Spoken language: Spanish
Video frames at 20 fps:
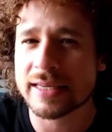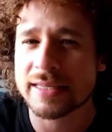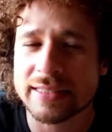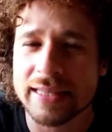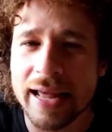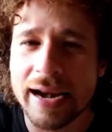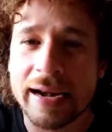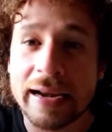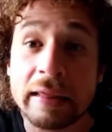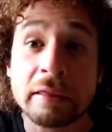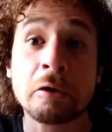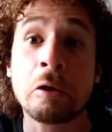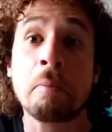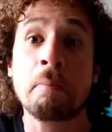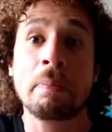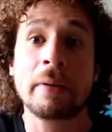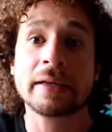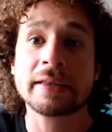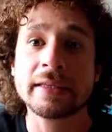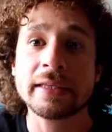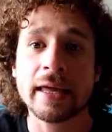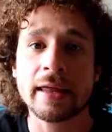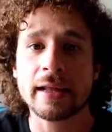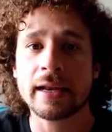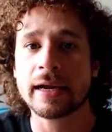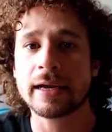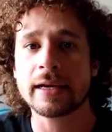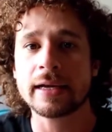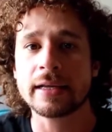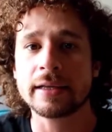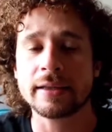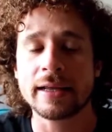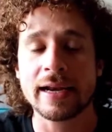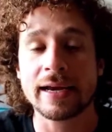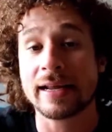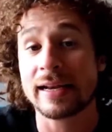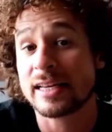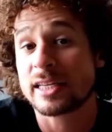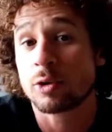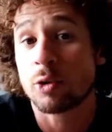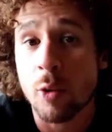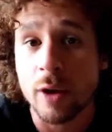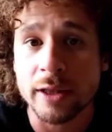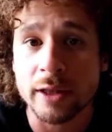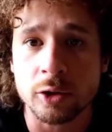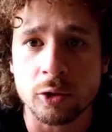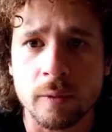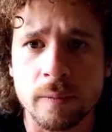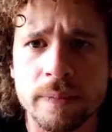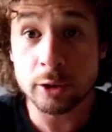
esta red compartida de la, que, de la, que, les cuento.